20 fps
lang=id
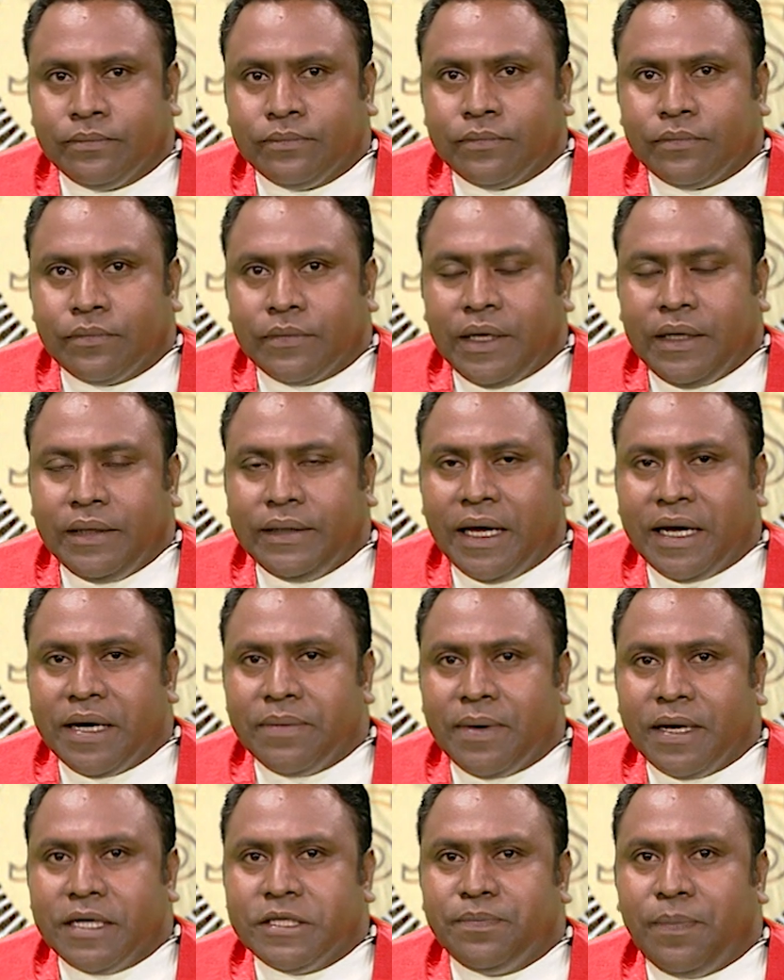Itare
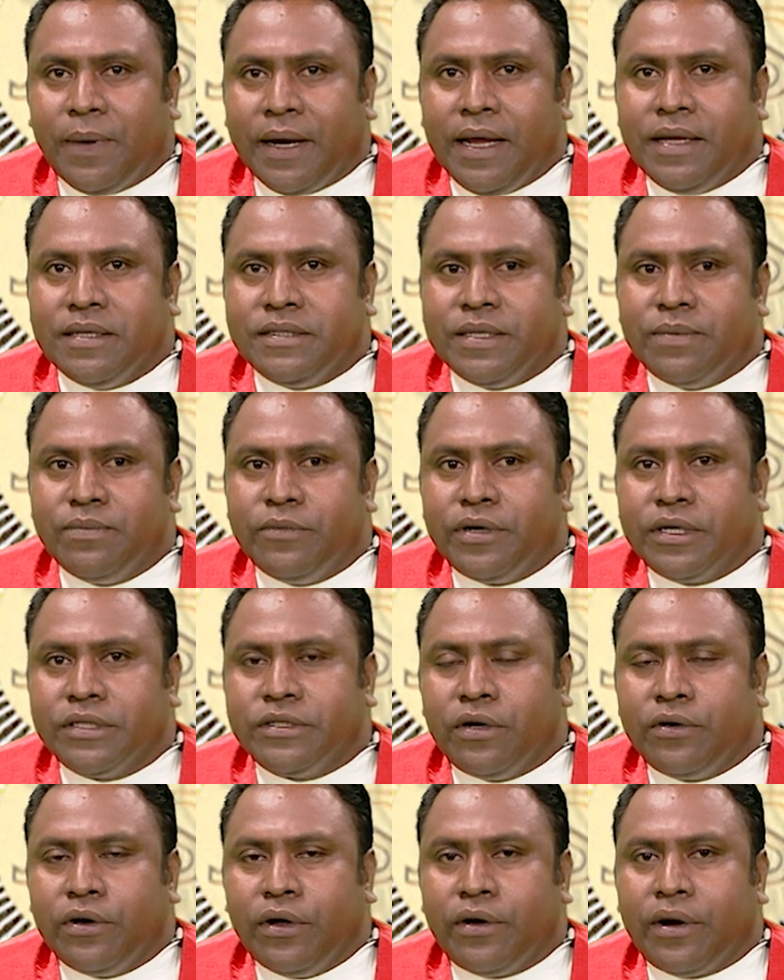ba experiência moris
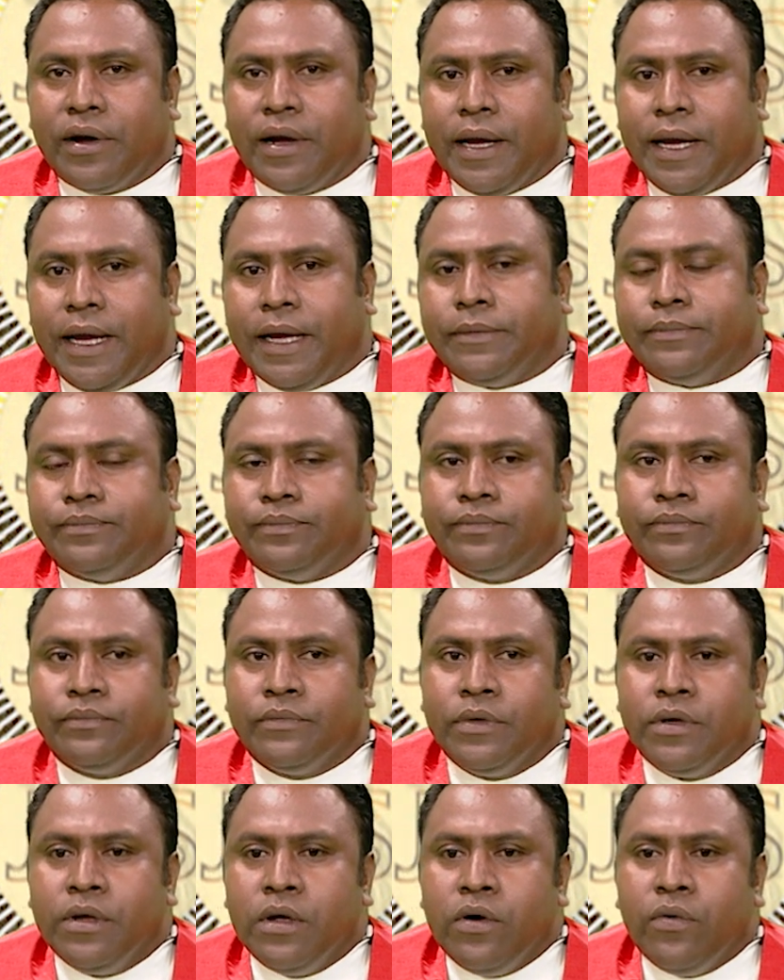lor nien.
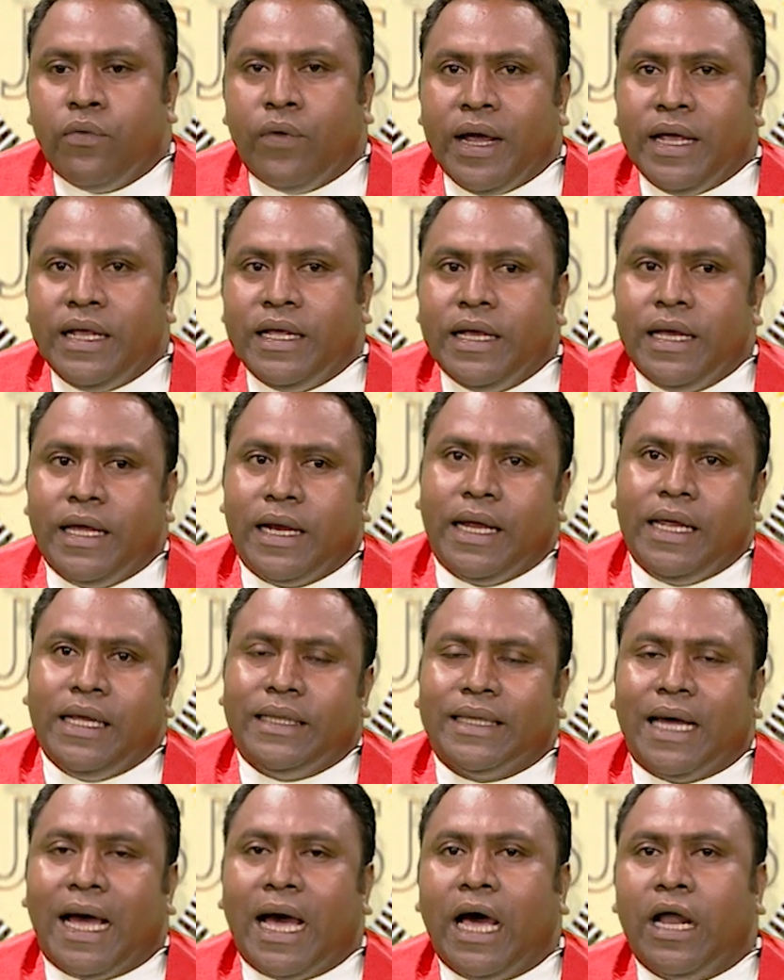O hira
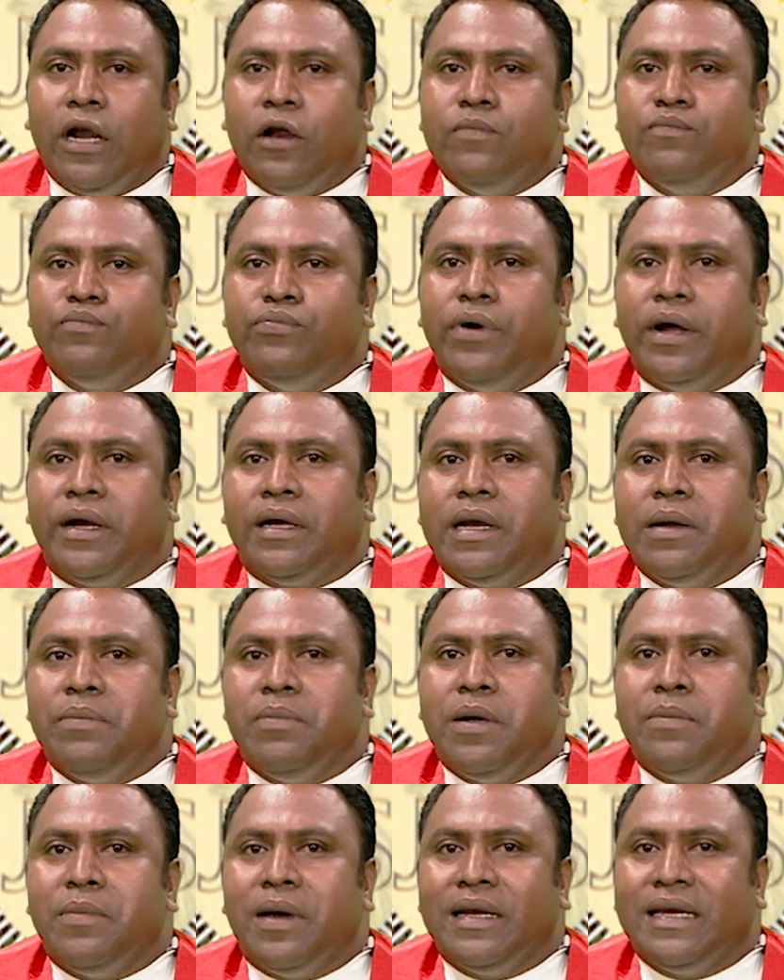ita halo buat nebe
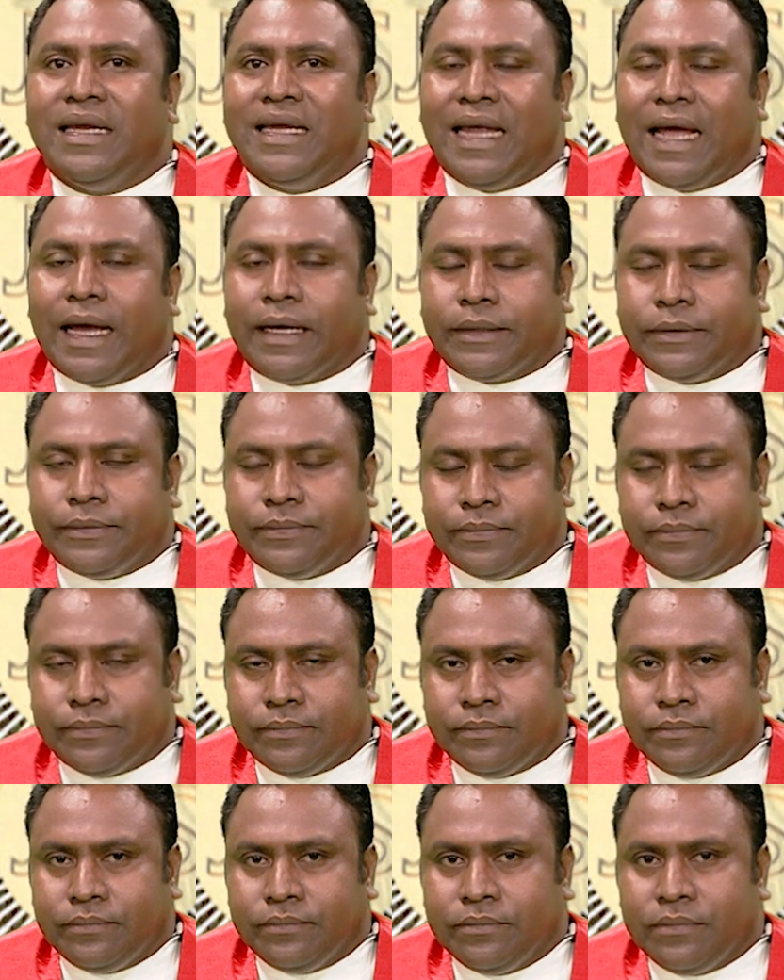madiak.
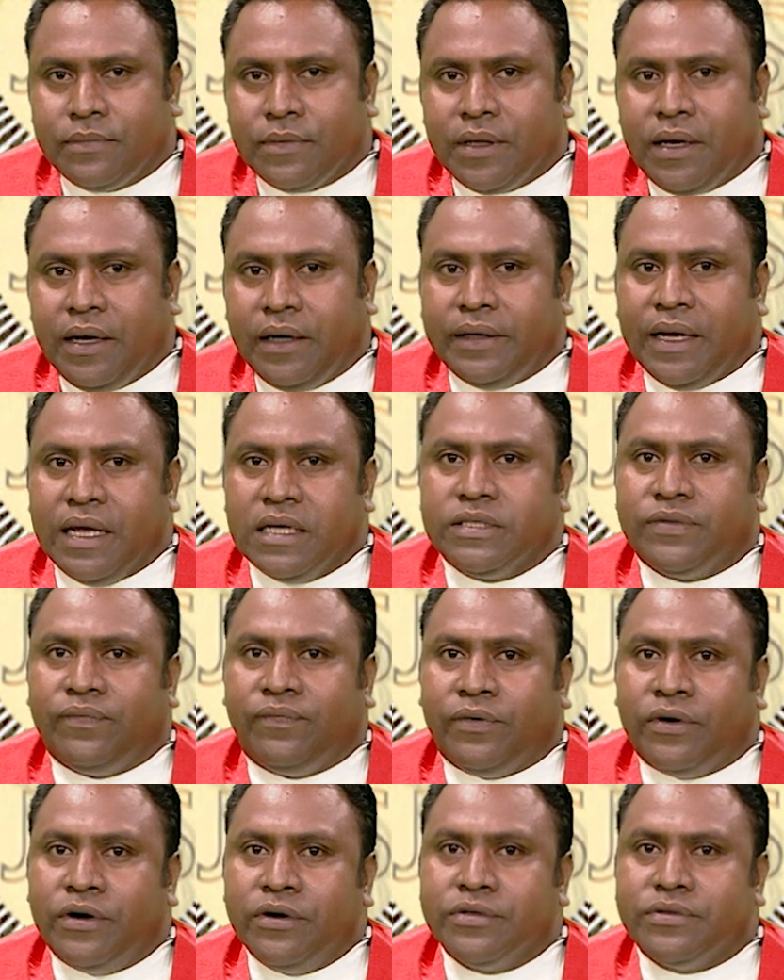Ita
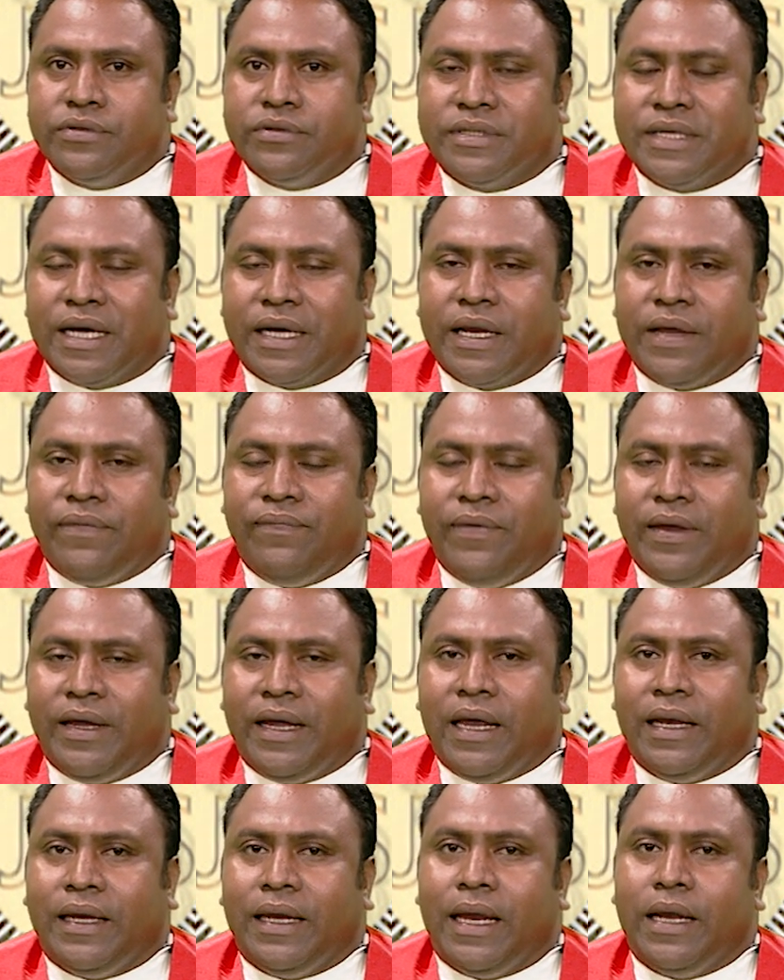esforço, sacrifica e
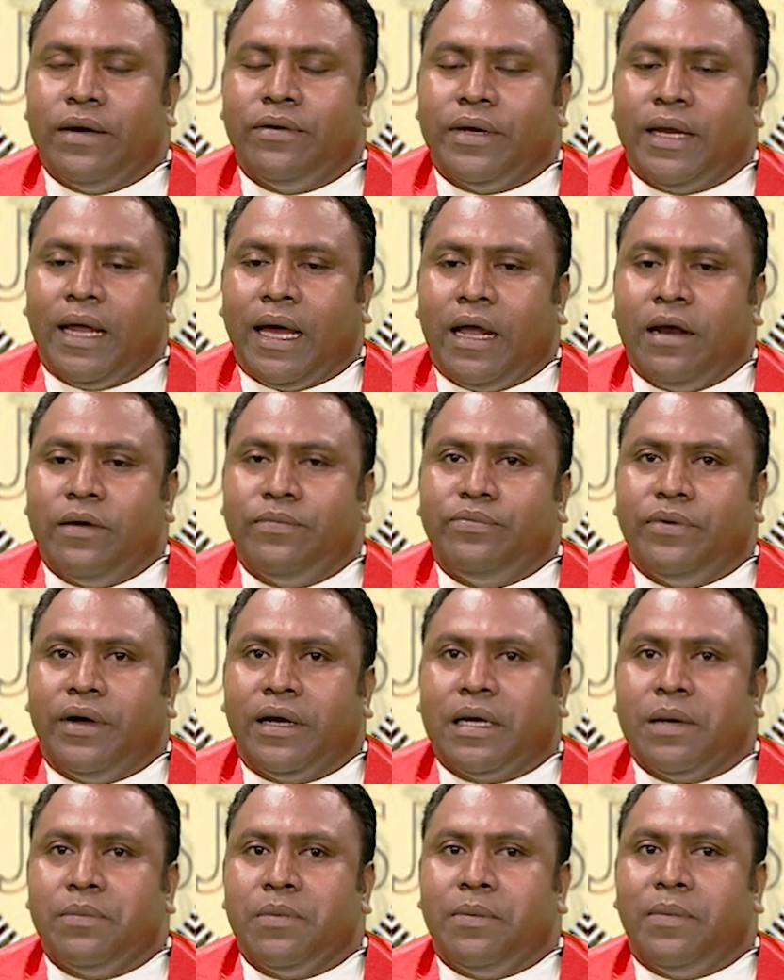ita ne di halo buat
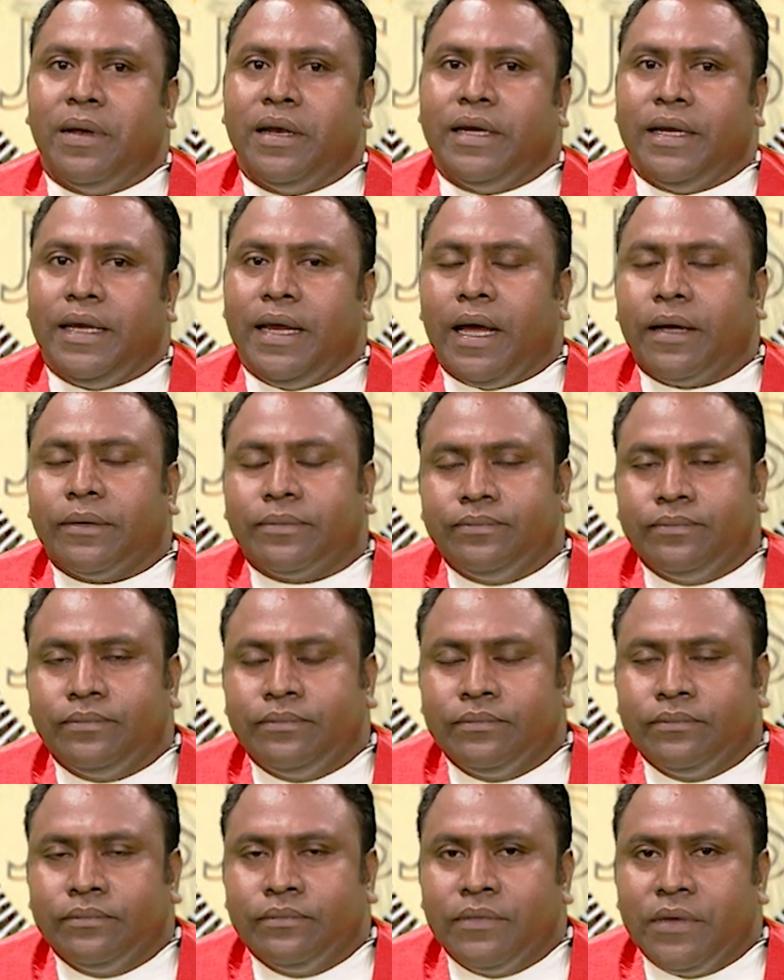nebe madiak.
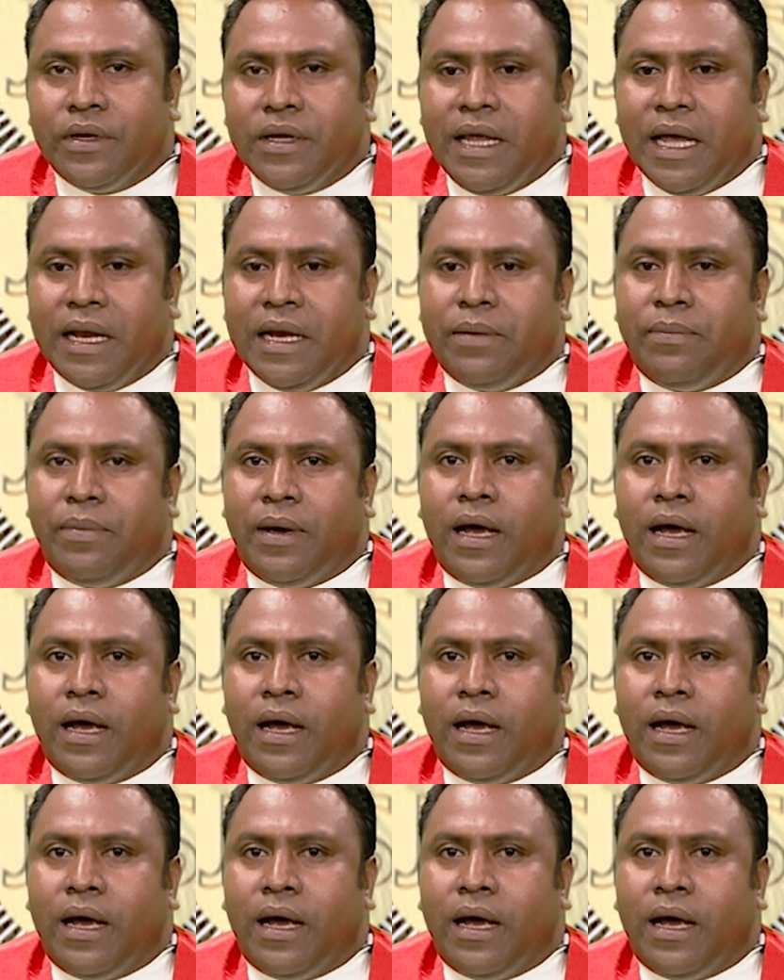Ia neba